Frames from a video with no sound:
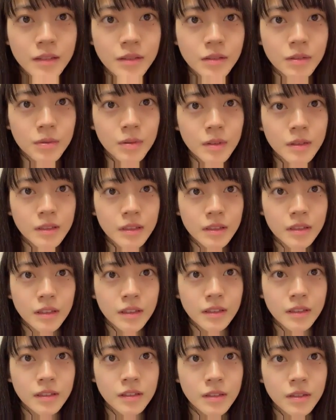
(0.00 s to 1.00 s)
ちょっと忘れ
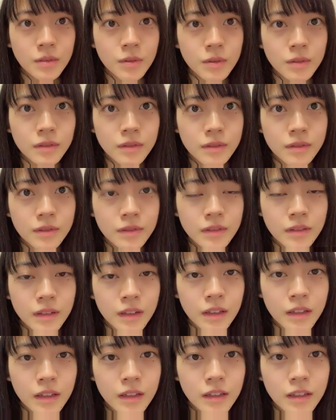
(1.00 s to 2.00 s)
たんですけど、
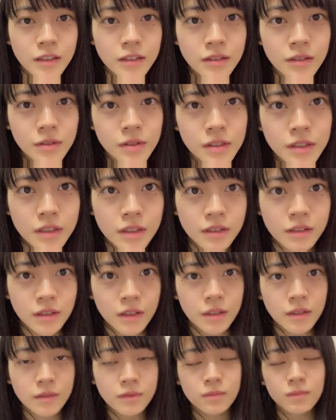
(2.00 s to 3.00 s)
味は美味しかっ
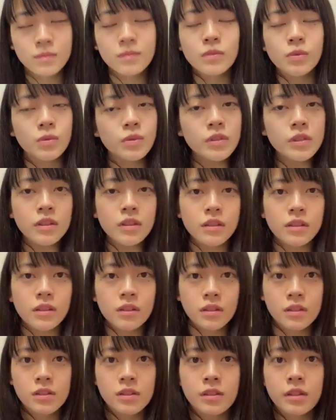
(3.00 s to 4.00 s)
た。うん、美味しかっ
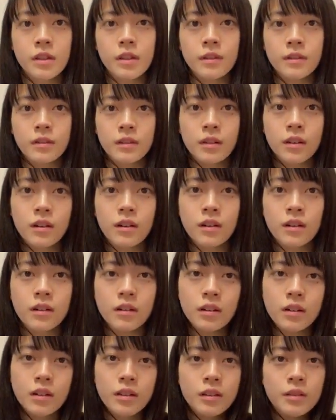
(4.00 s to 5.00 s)
たですね。なん
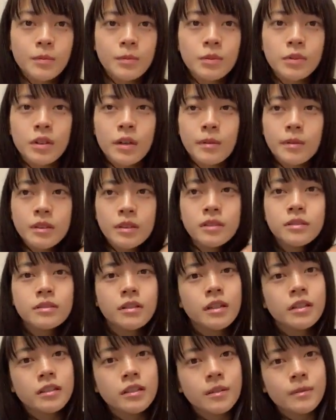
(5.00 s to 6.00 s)
かもう食べたく
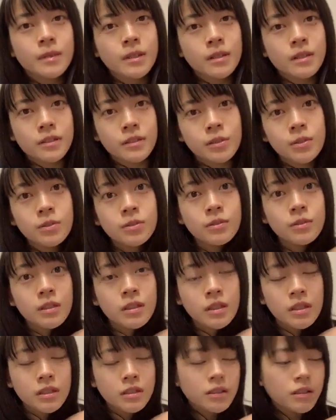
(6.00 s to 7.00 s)
ないやみたいな記憶は
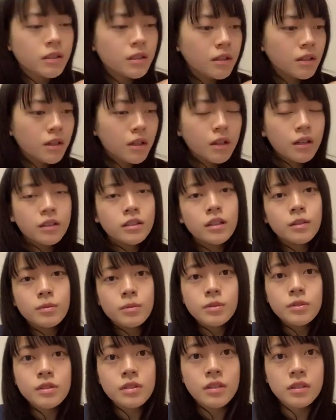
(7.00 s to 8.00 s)
ないんで、多
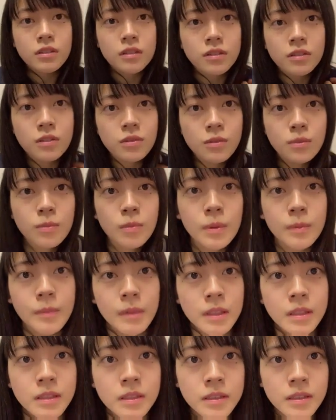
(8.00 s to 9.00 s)
分美味しかったんだと思い
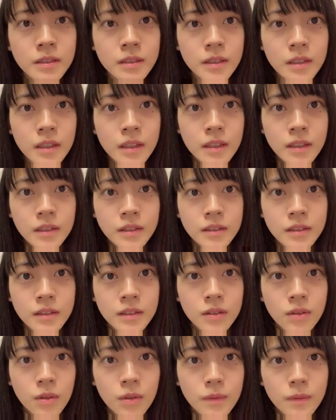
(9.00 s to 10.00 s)
ます、きっ
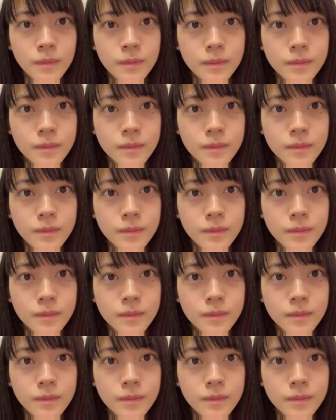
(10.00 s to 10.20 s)
と。